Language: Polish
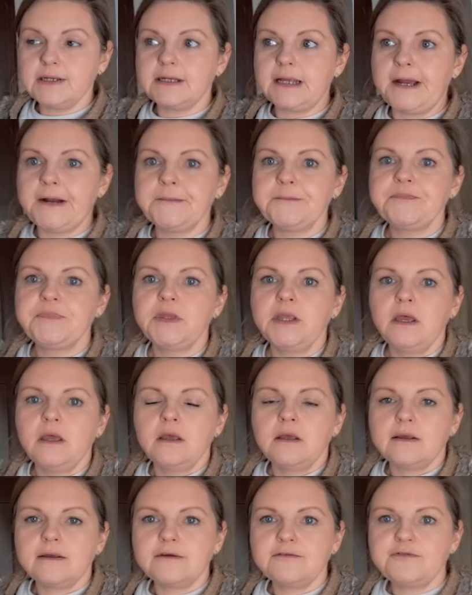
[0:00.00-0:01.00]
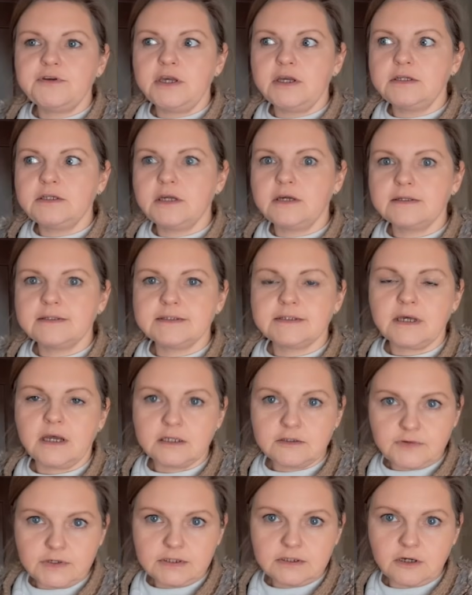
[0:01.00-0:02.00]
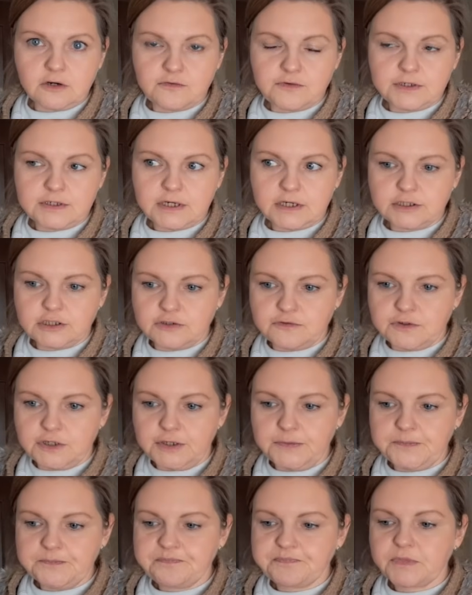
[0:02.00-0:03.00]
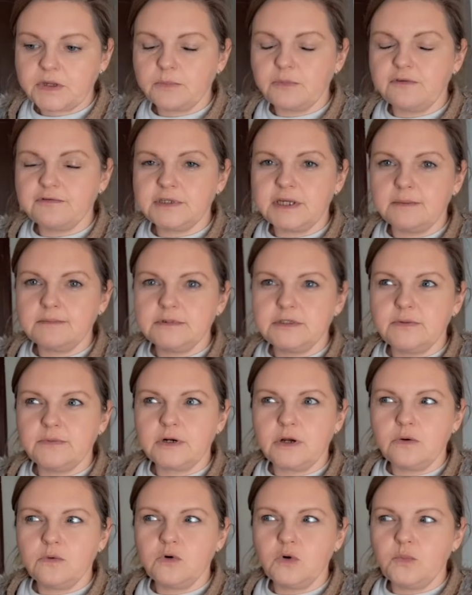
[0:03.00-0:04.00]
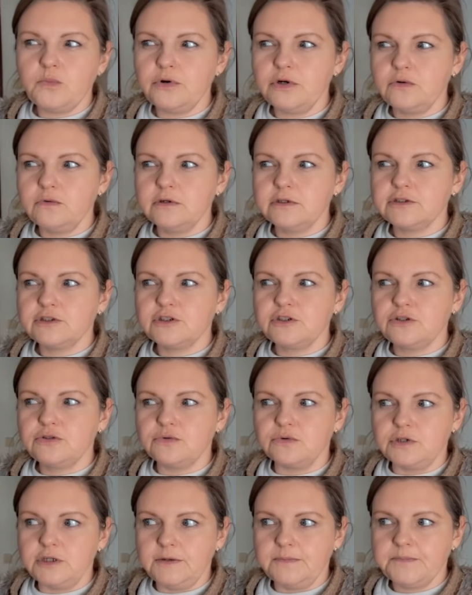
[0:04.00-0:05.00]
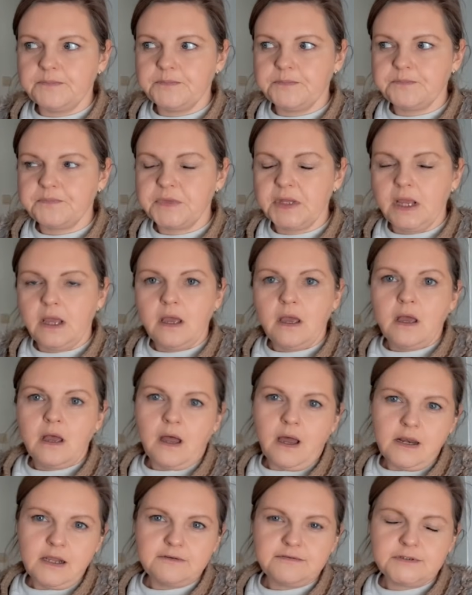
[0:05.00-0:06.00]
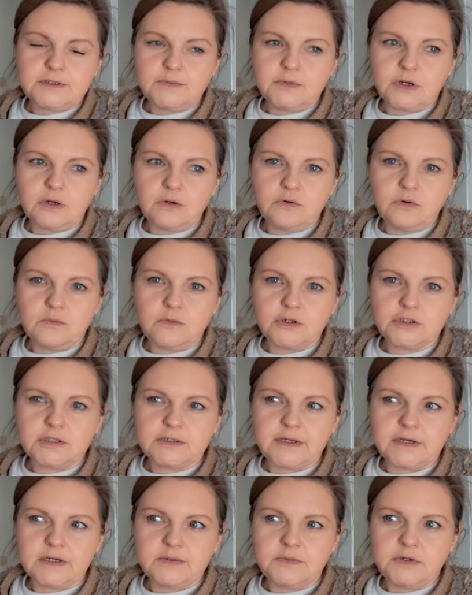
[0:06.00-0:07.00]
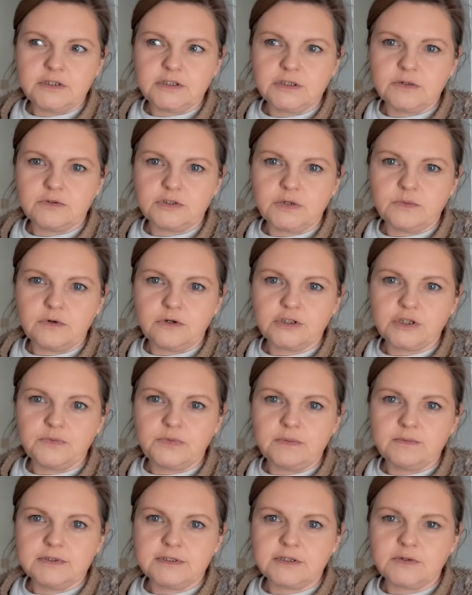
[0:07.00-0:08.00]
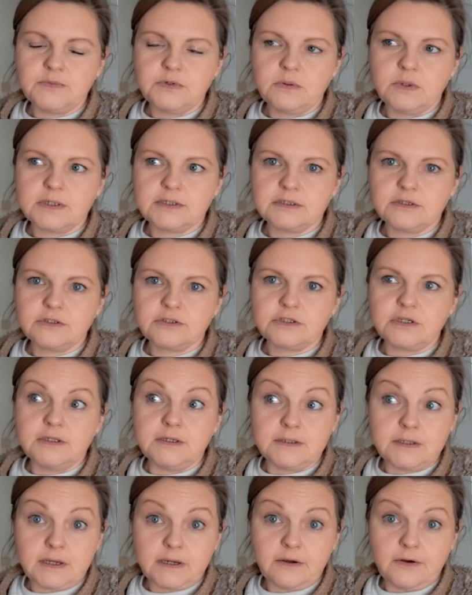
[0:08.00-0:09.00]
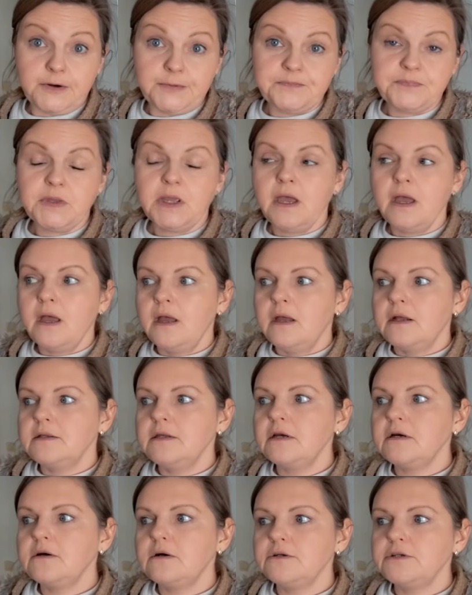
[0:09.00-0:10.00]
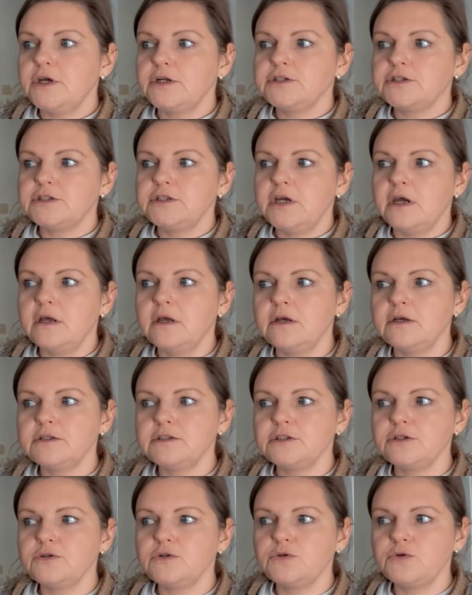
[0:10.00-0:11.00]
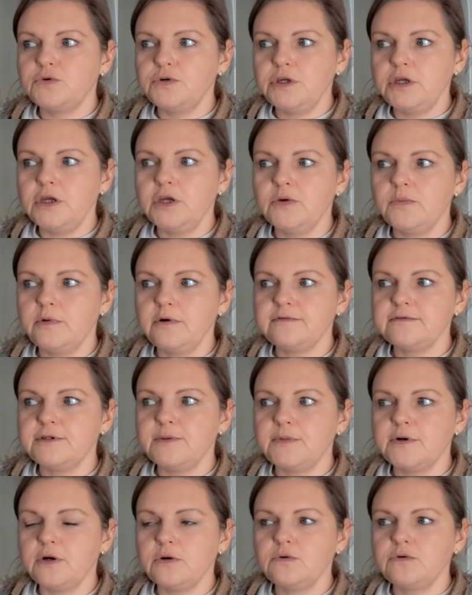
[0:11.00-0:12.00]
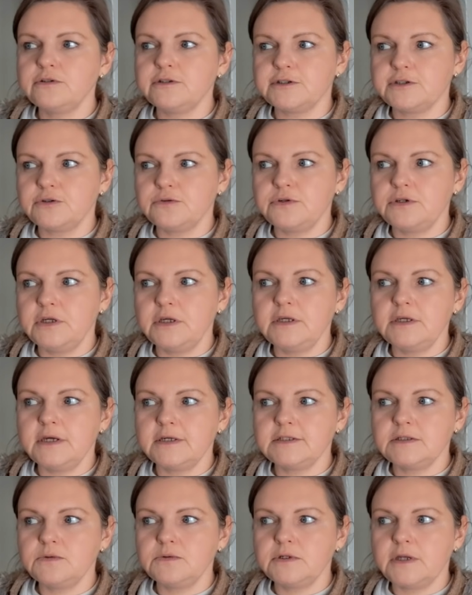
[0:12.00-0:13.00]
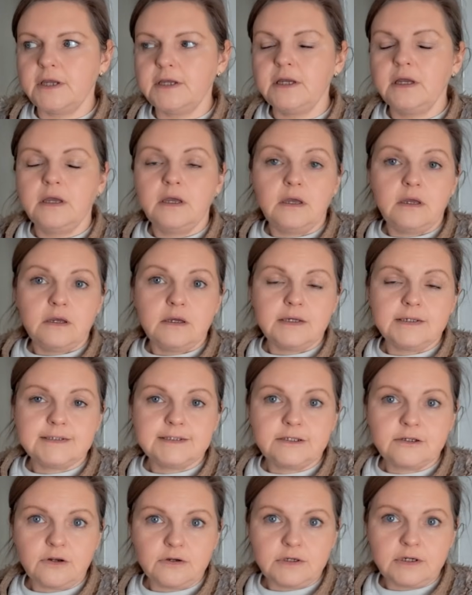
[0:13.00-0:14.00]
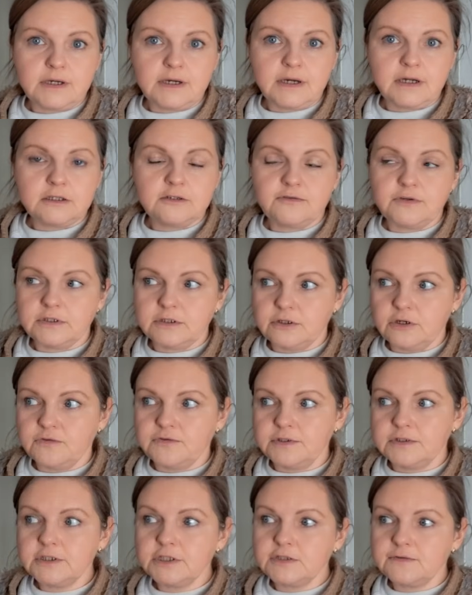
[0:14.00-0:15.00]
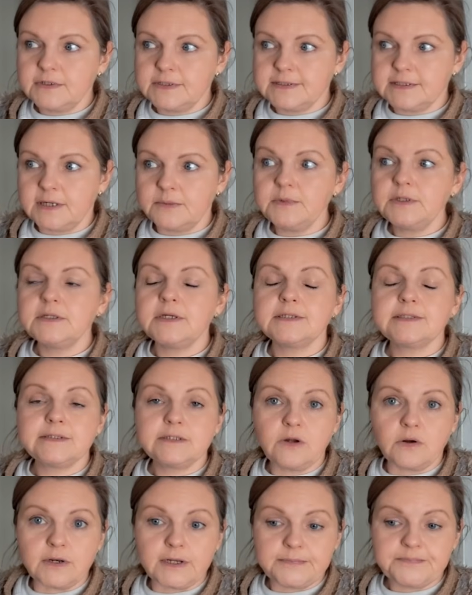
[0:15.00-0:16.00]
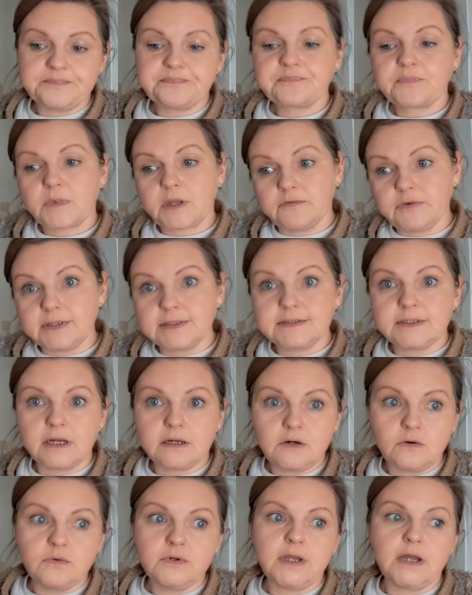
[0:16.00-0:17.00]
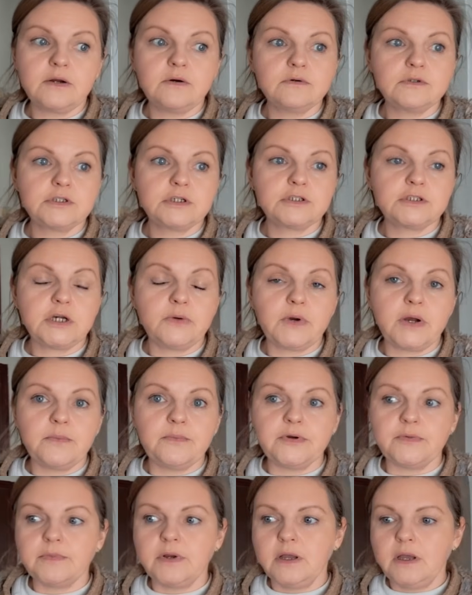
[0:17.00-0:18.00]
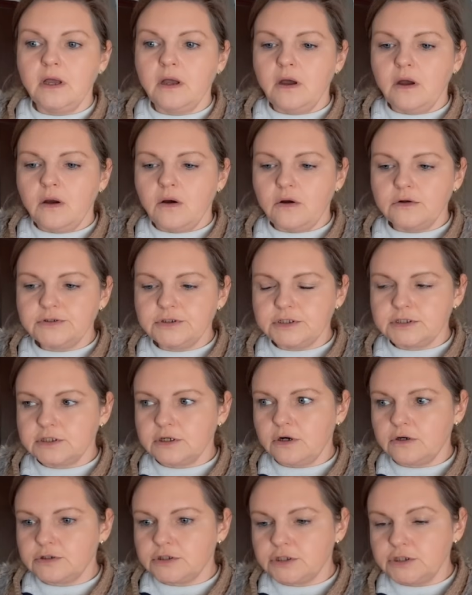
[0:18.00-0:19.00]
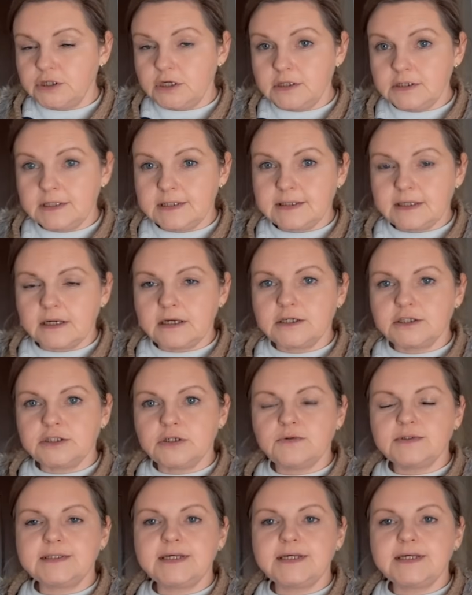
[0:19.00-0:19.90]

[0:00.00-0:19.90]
na e, wieniec adwentowy na drzwi, bo w tamtym roku był stój ale w tym roku może tak myślę, że może bym zrobiła coś innego. Niekoniecznie z tui, bo w tym roku z tui jest tutaj e, stroik adwentowy ze świecami na stole. Więc taką jakąś chciałabym odskocznie i tak się